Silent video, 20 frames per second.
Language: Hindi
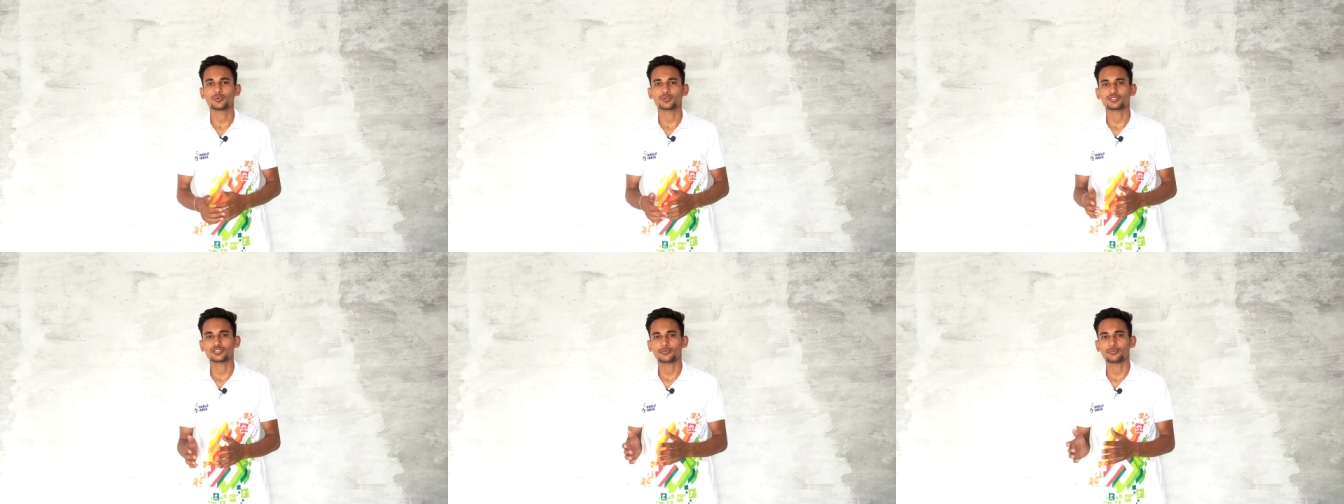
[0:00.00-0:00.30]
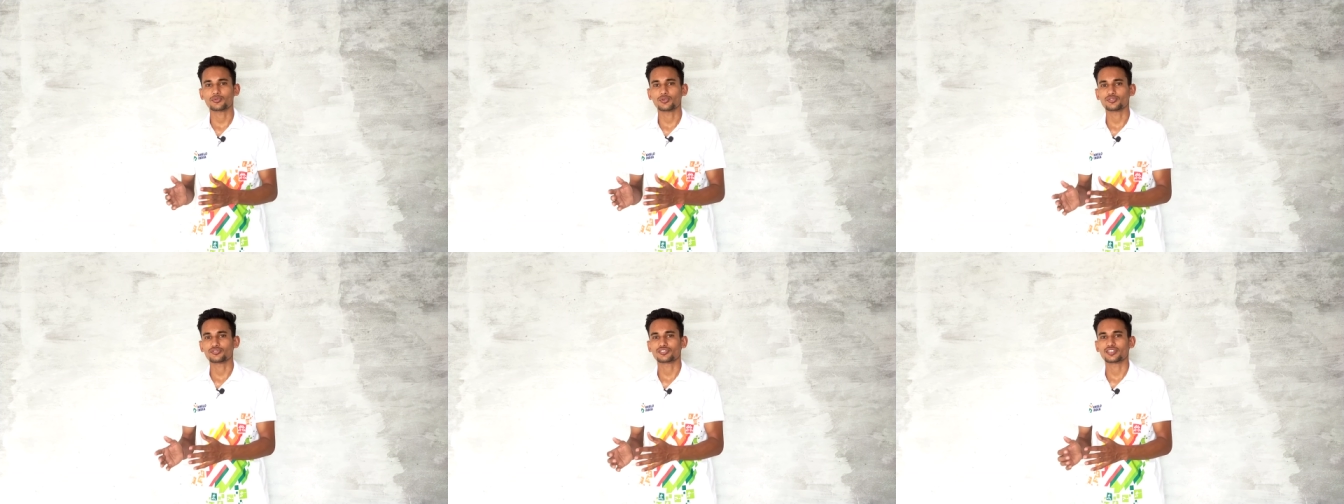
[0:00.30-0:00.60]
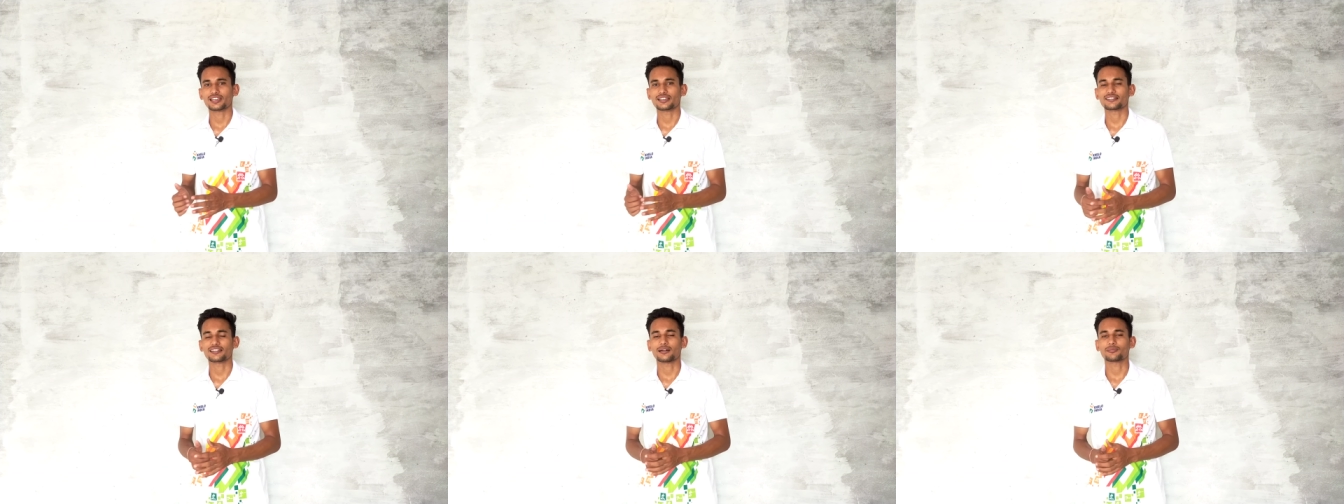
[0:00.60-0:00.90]
वो सब कौन
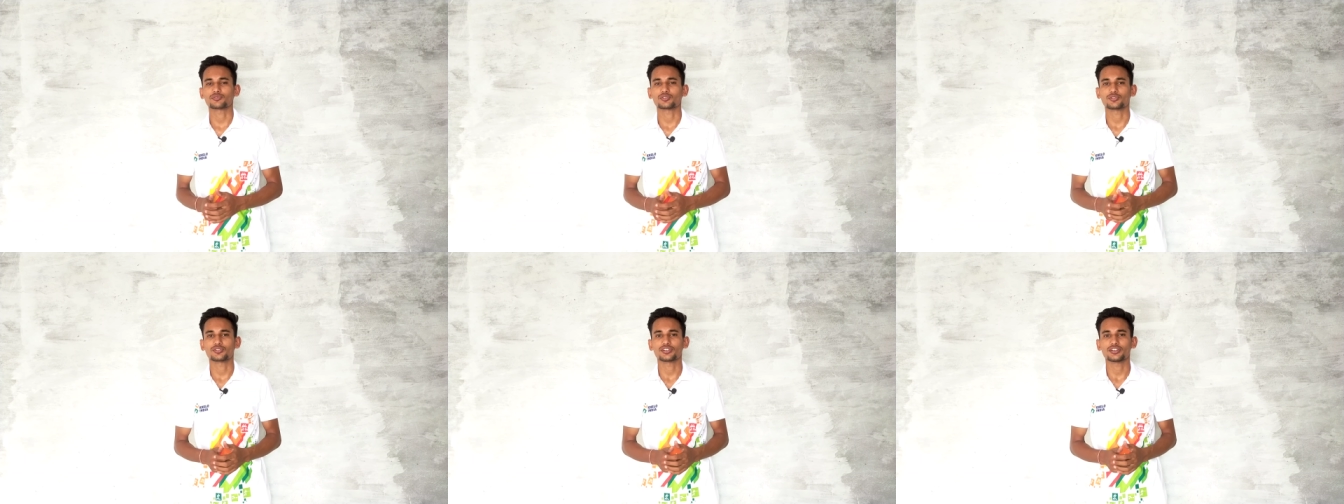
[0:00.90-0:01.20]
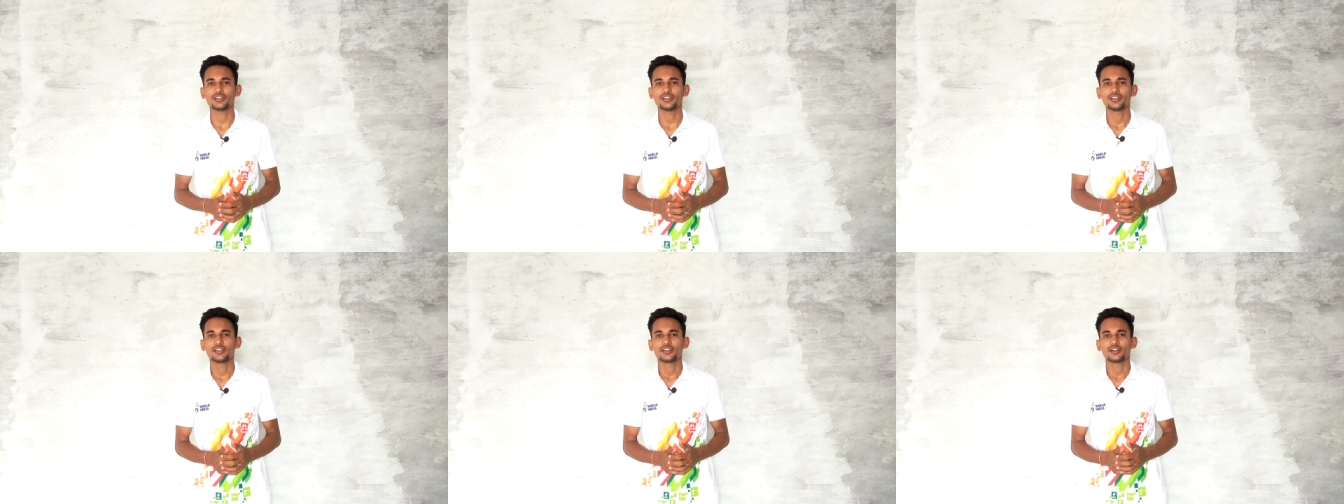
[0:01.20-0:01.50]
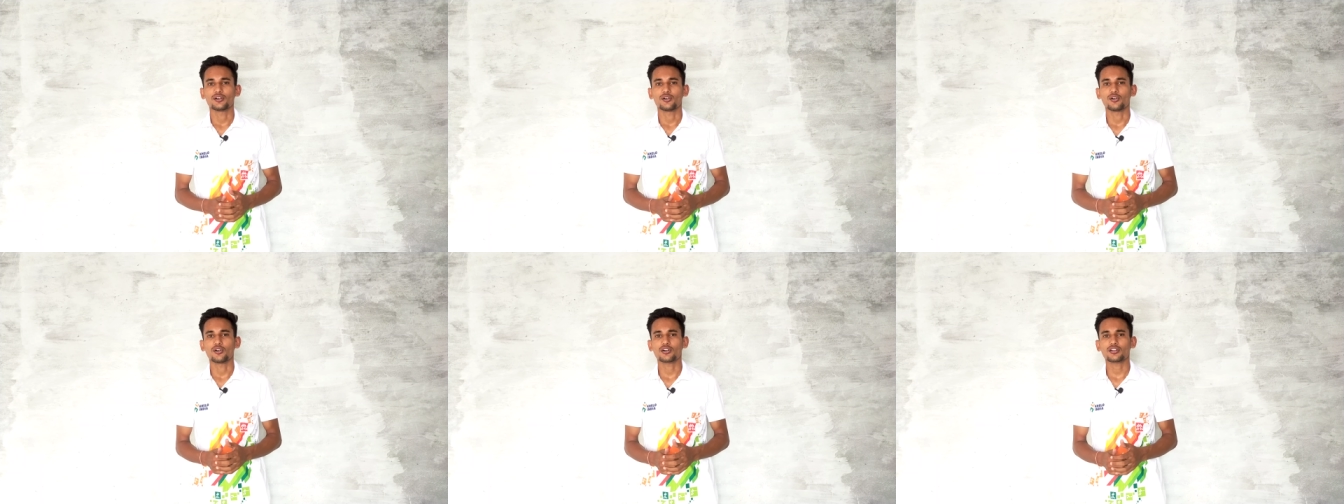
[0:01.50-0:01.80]
से एग्ज़ाम्स होंगे
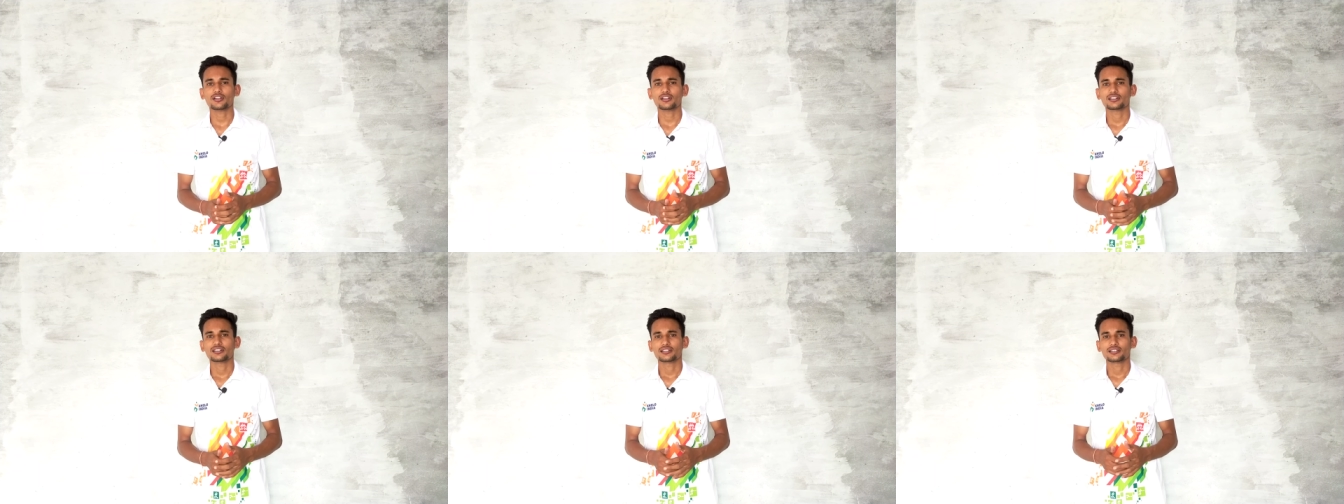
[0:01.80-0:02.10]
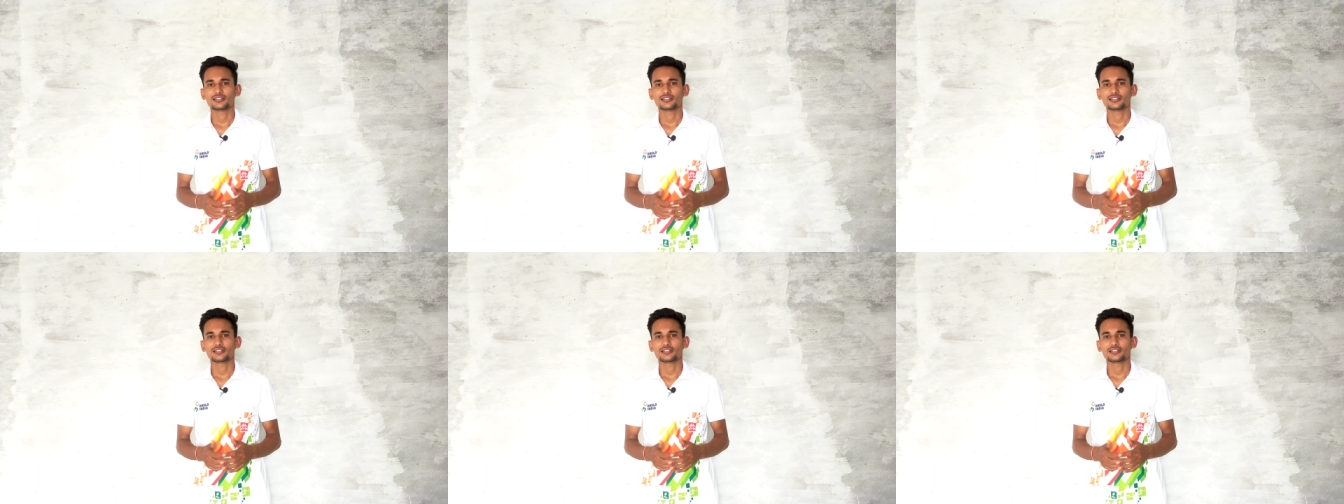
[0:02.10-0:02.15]
और